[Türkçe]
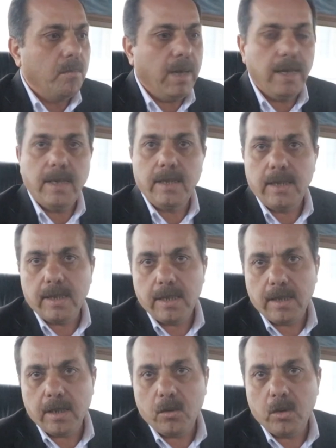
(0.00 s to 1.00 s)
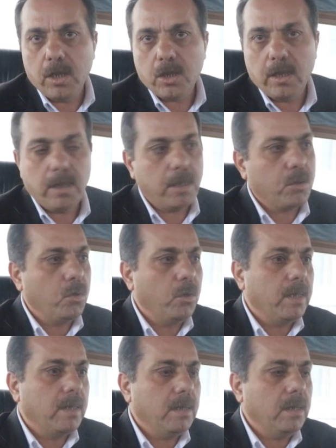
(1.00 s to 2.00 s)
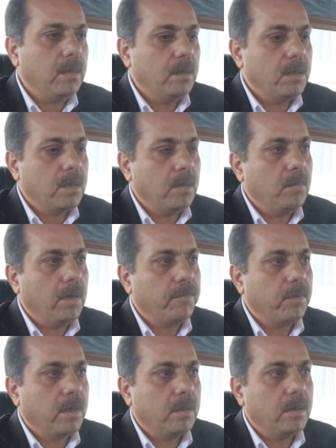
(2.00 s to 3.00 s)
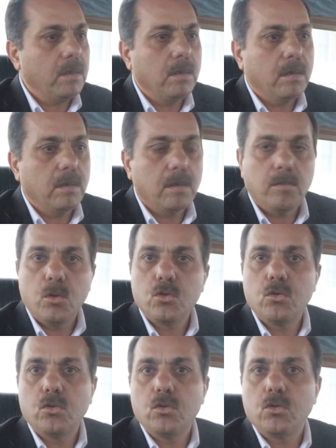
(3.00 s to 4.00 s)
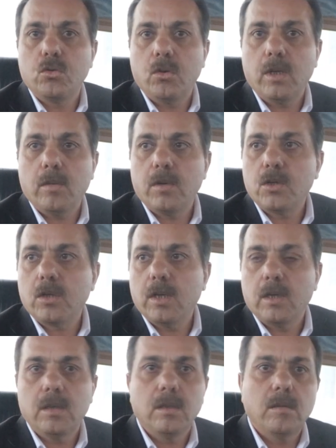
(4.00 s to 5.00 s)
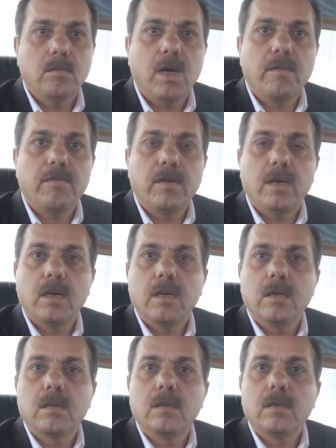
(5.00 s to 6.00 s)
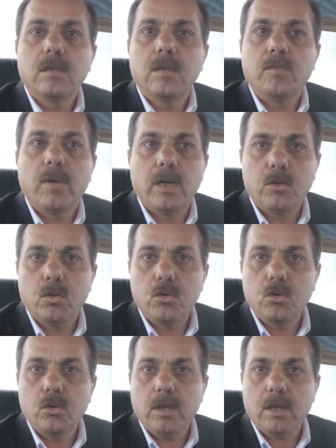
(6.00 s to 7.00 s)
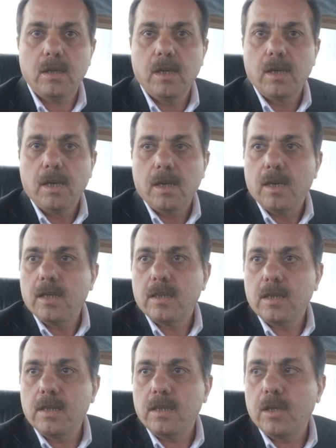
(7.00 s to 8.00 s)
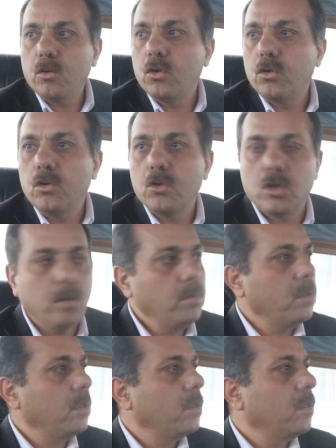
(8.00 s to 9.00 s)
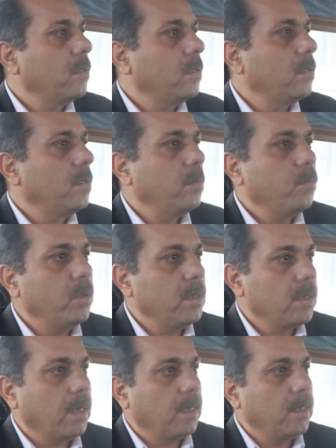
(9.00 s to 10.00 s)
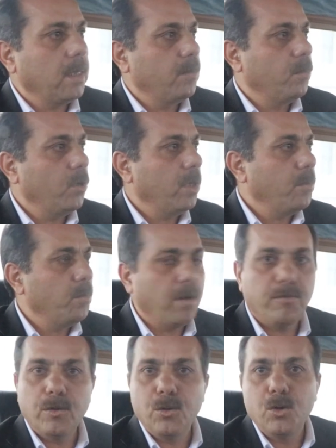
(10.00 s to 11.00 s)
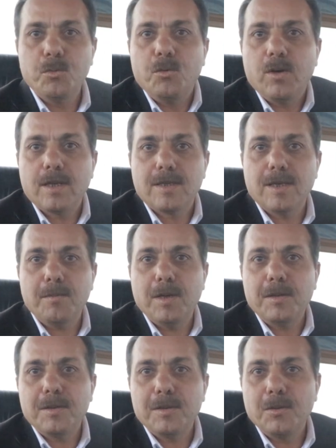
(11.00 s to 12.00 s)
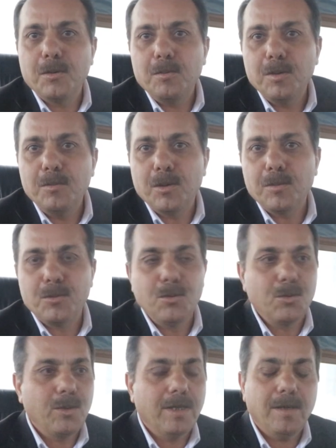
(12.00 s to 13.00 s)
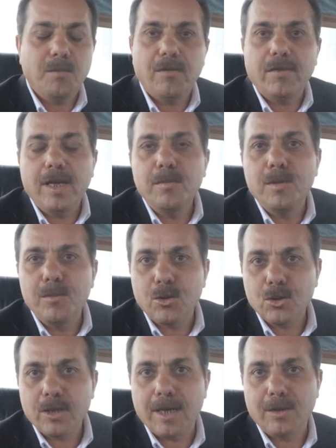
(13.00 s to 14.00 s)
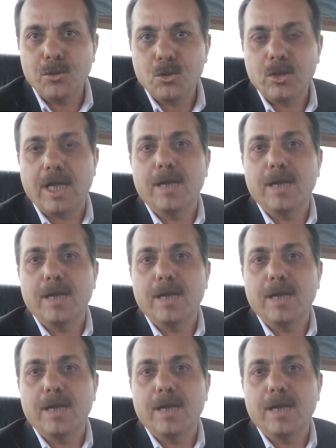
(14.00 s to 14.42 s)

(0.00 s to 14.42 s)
Benle ilgili de öyle şeyler söylendi. İşte mafya e, bozuntusu oda başkanı, mafya e, Pythoncular. İşte sizin de gördüğünüz gibi e, bu insanlar. Böyle bir mafya grubu varsa ben onu bilmiyorum Türkiye'de. Mafyayı bilmiyoruz daha doğrusu.